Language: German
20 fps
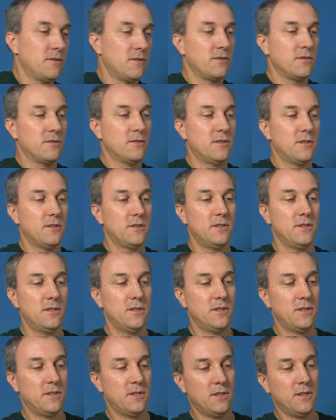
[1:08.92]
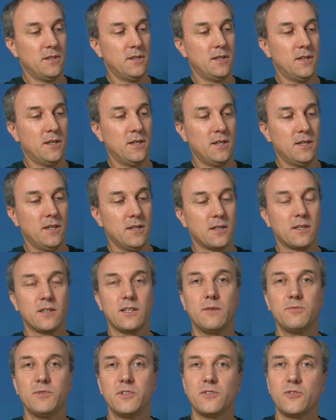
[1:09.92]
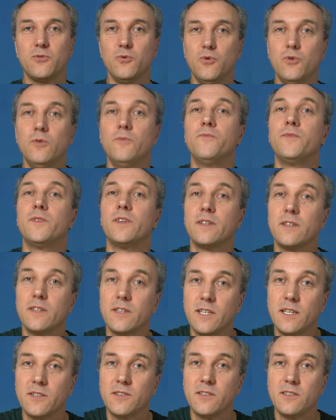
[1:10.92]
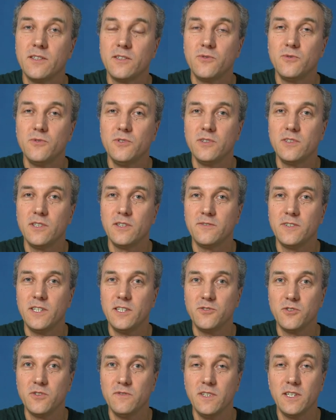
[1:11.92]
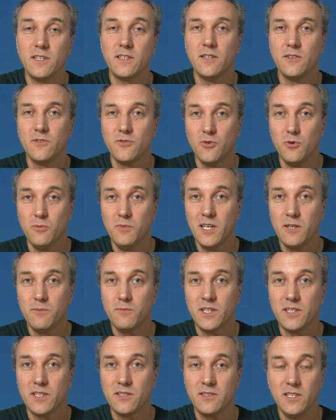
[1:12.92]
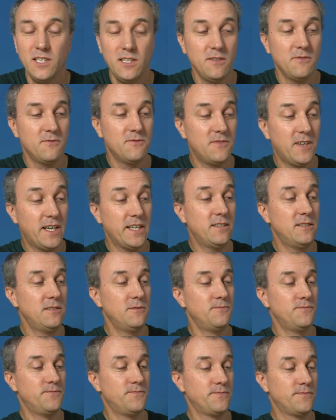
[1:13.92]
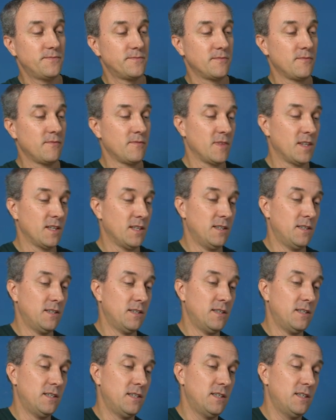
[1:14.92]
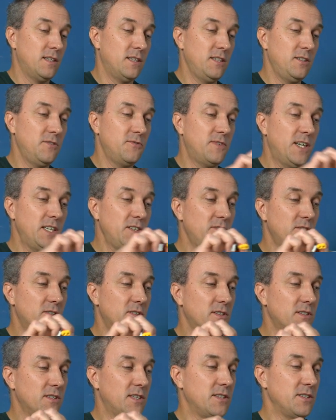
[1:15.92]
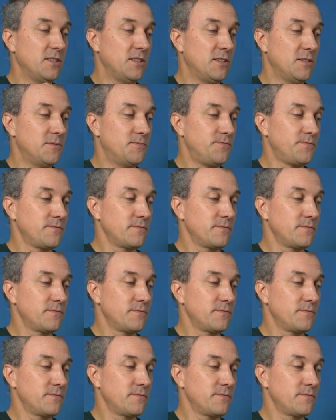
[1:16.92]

So. Klappe zu, das ist natürlich der falsche Weg. So macht man das nicht, weil ich weiß doch gar nicht,